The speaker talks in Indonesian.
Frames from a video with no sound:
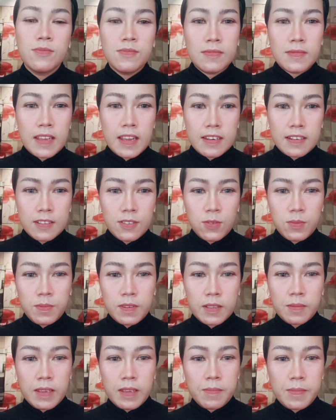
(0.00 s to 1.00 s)
dan di
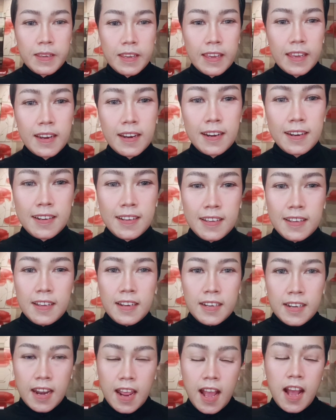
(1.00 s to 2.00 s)
cupit bibir.
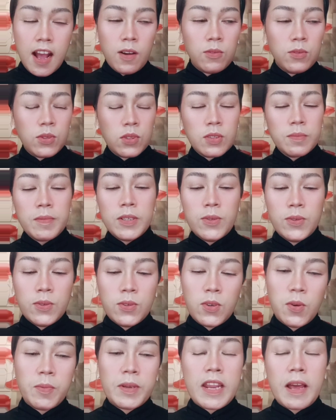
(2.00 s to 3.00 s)
Nah, untuk
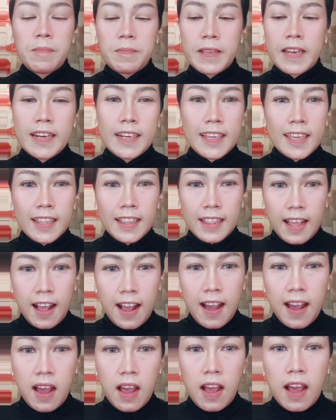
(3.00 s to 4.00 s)
mendukung penampilan
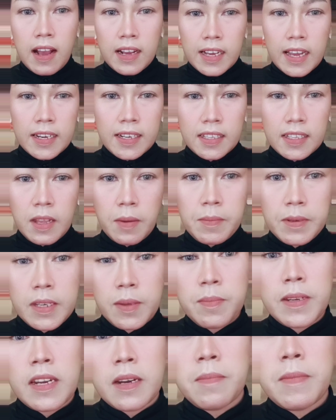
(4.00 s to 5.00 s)
kita agar kita
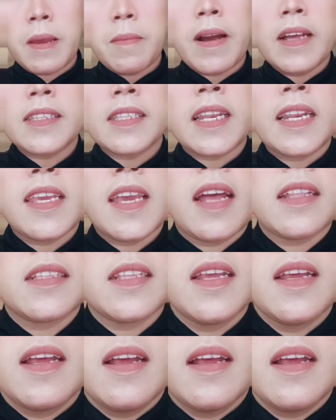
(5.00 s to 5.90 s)
benar-benar memang terlihat